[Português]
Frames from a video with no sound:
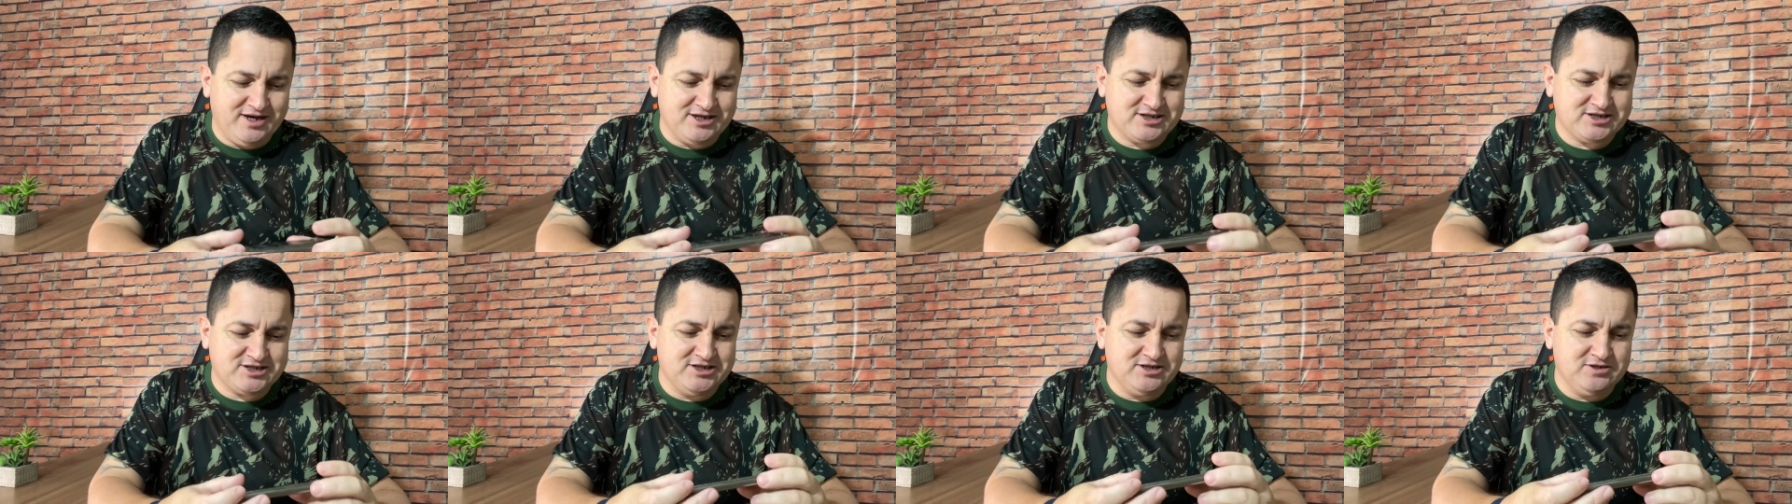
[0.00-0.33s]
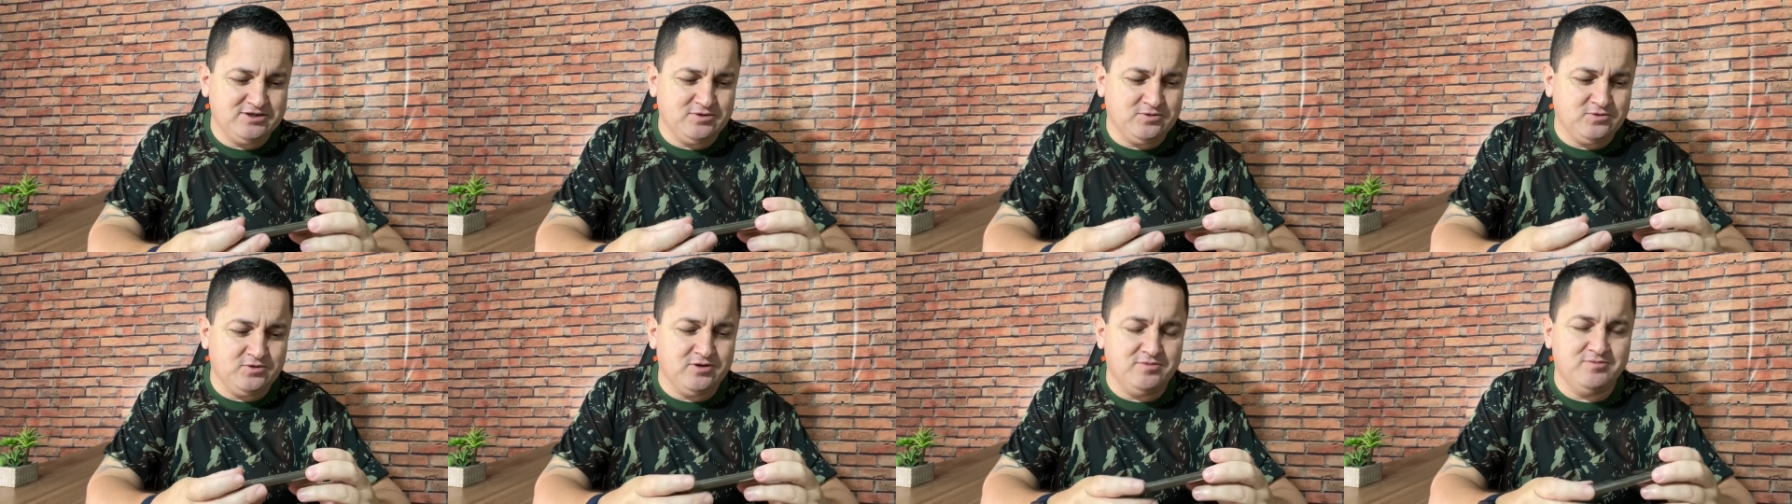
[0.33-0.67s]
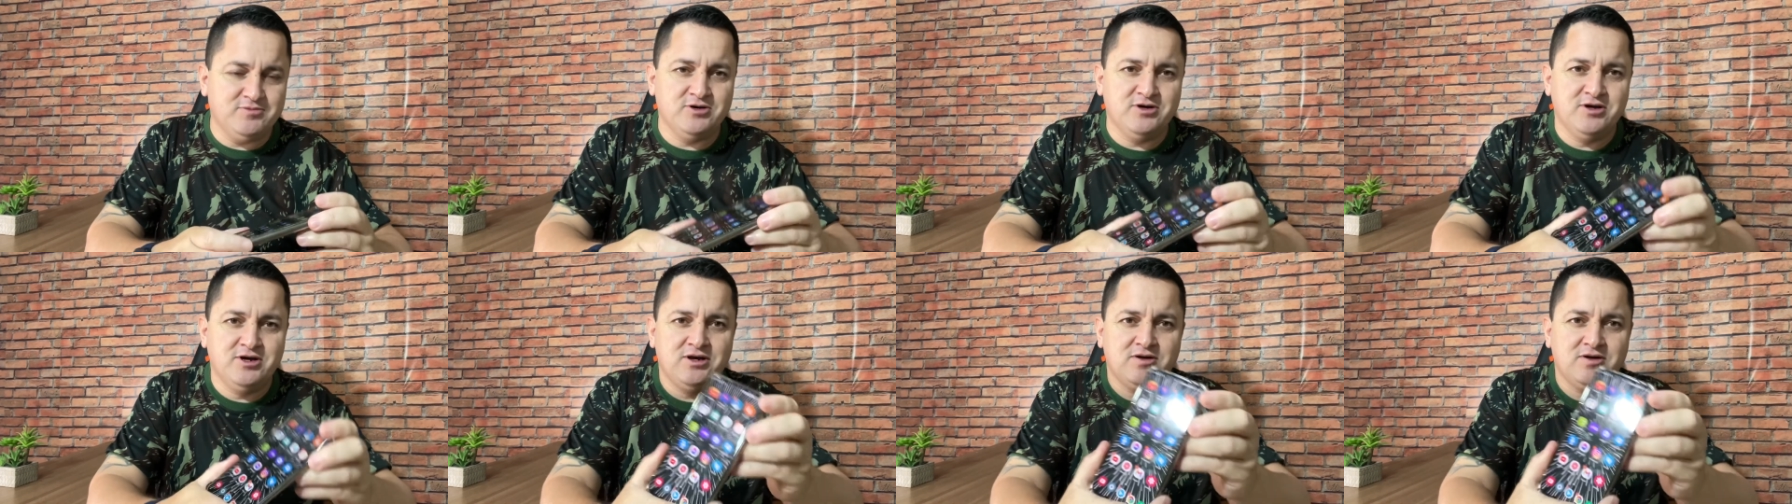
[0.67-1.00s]
assim
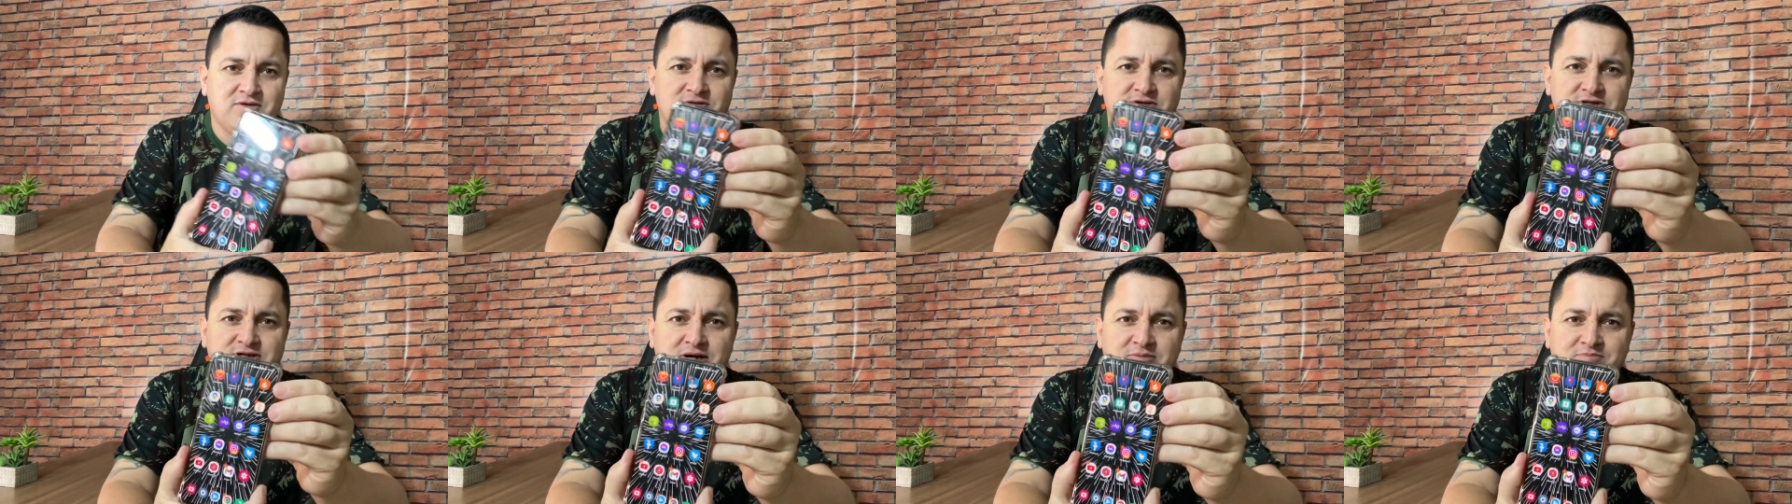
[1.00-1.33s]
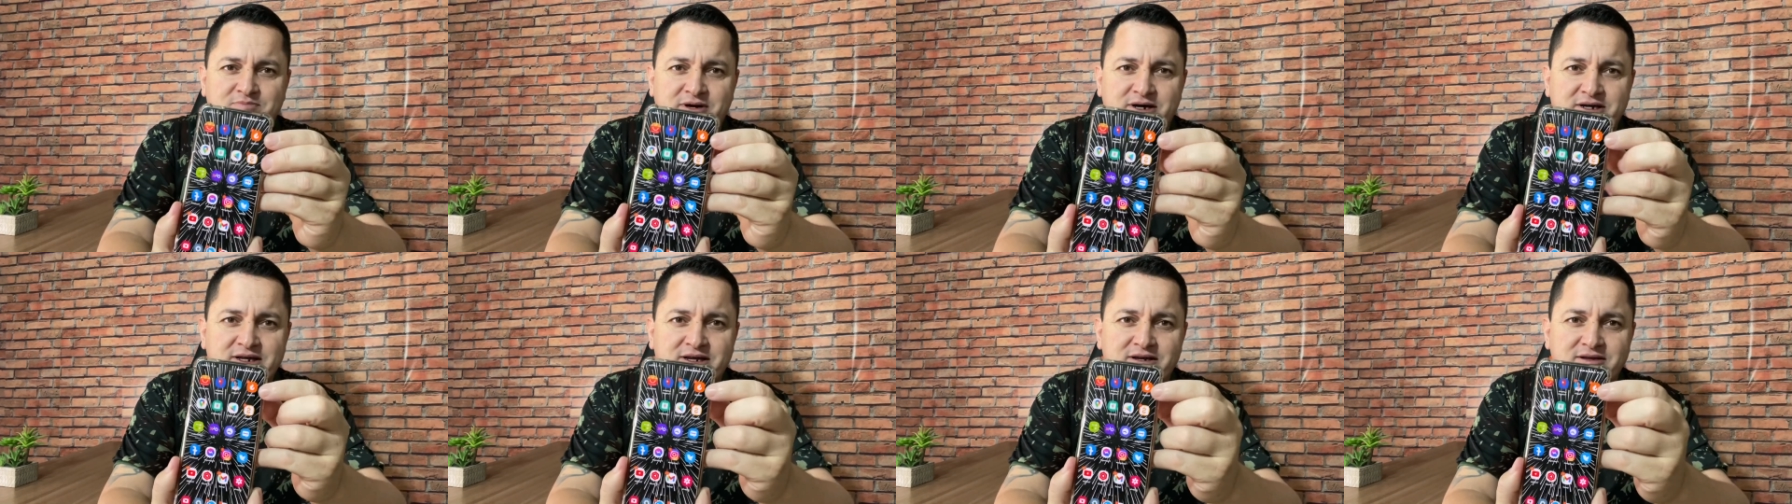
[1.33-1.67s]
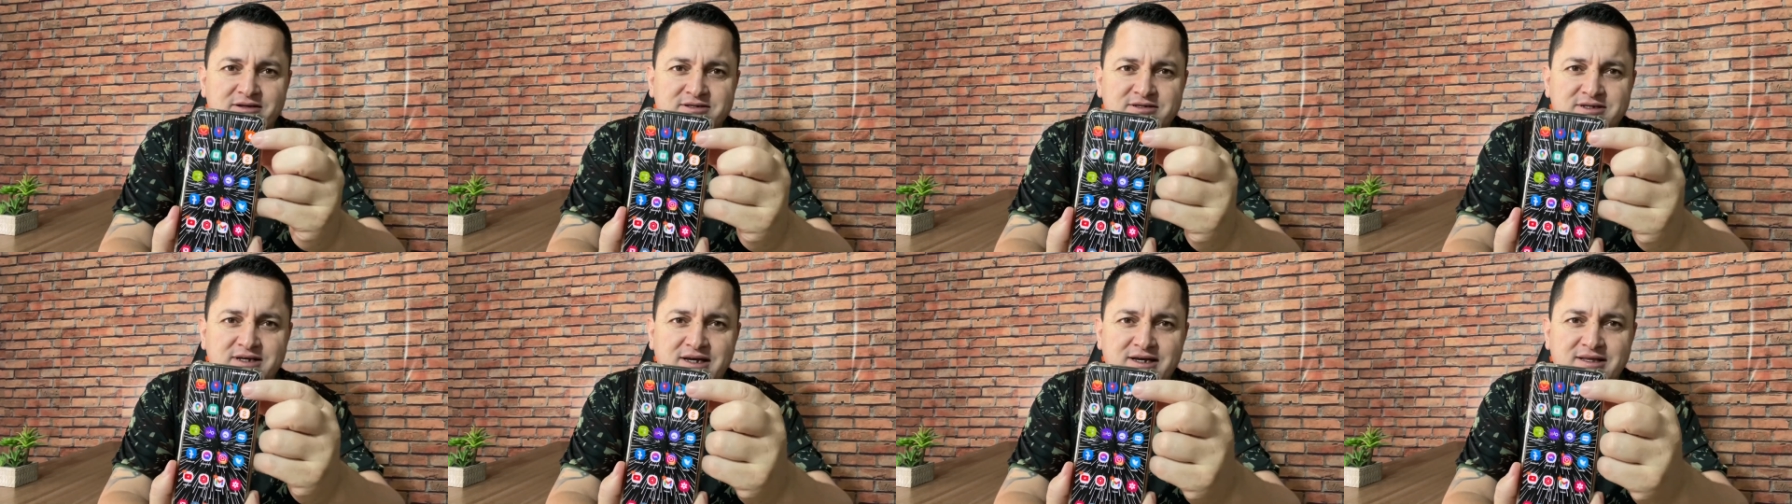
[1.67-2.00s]
como os
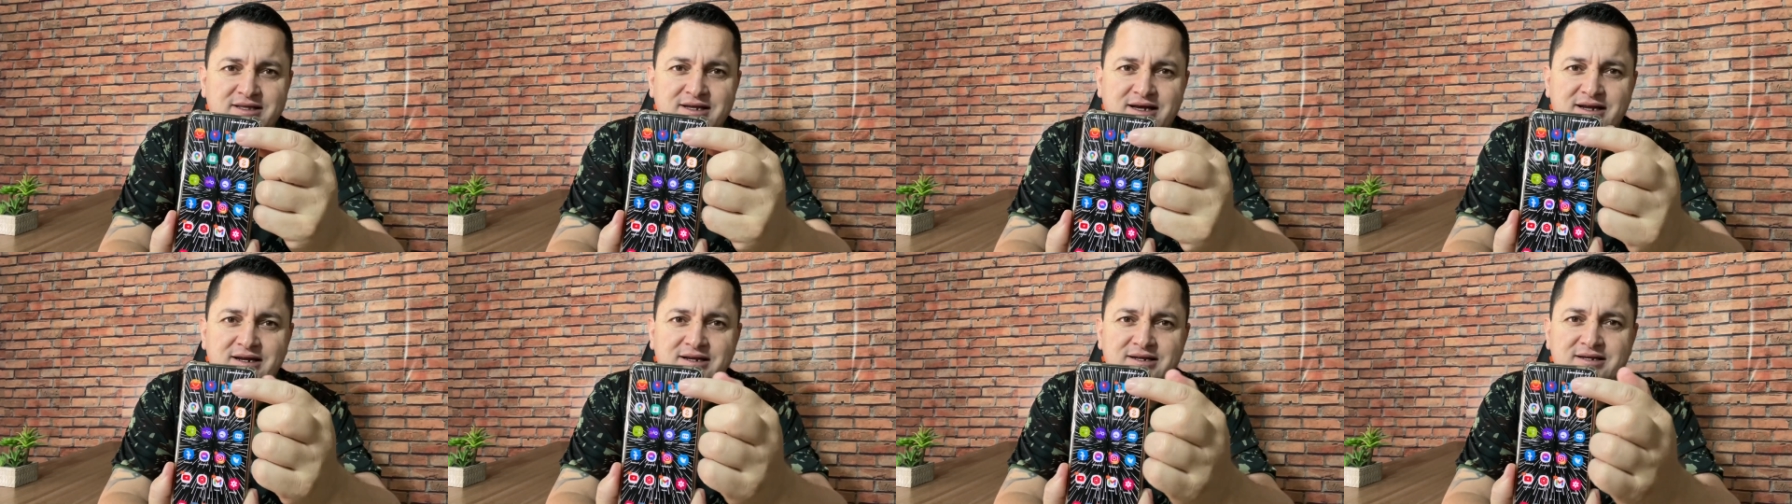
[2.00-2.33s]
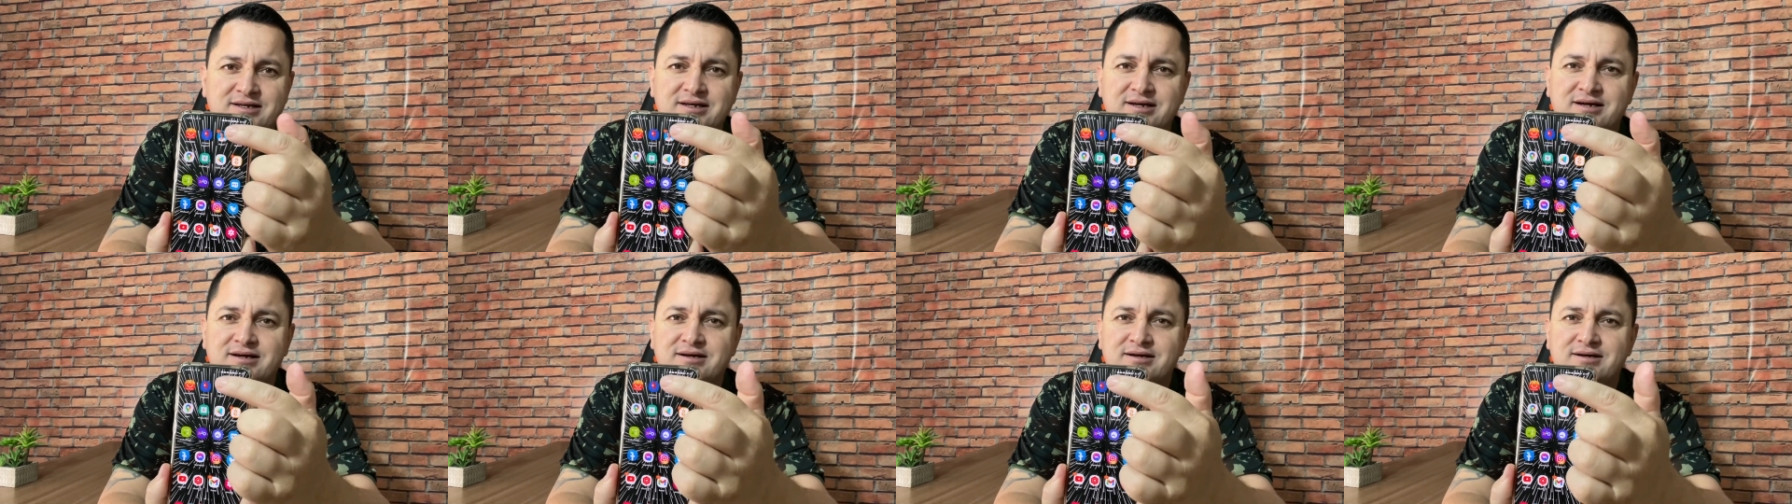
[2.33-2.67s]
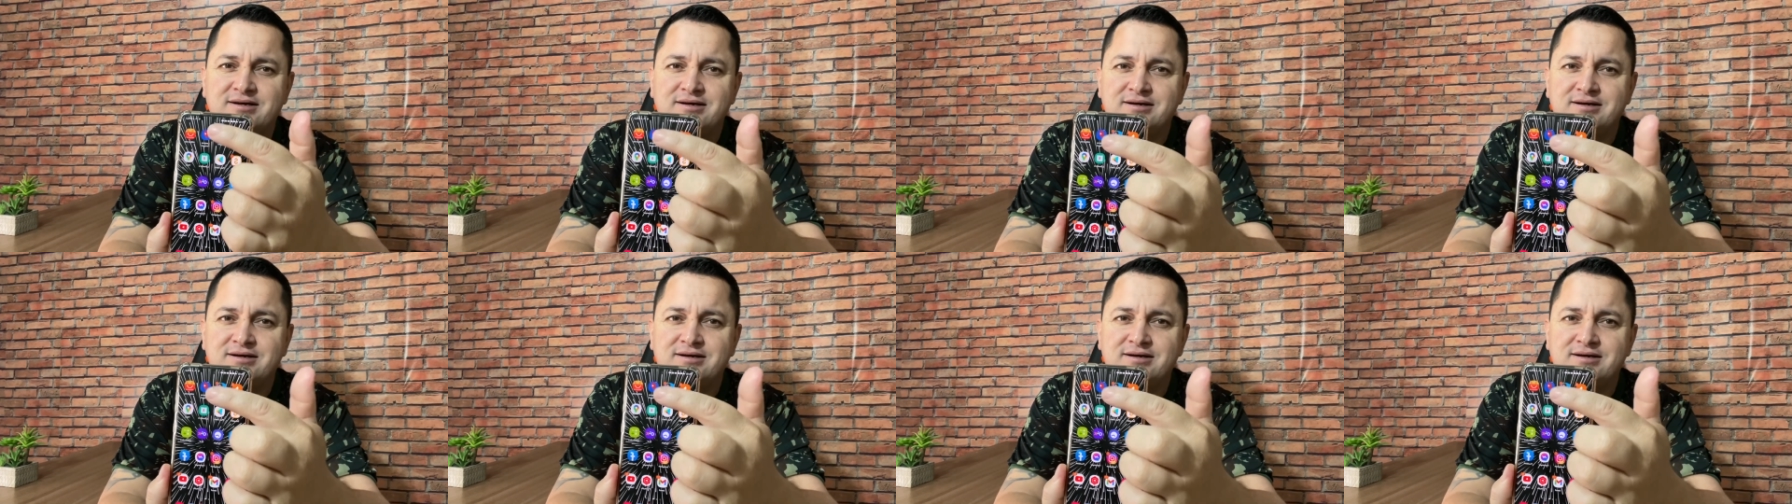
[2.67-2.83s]
aparelhos, né, da linha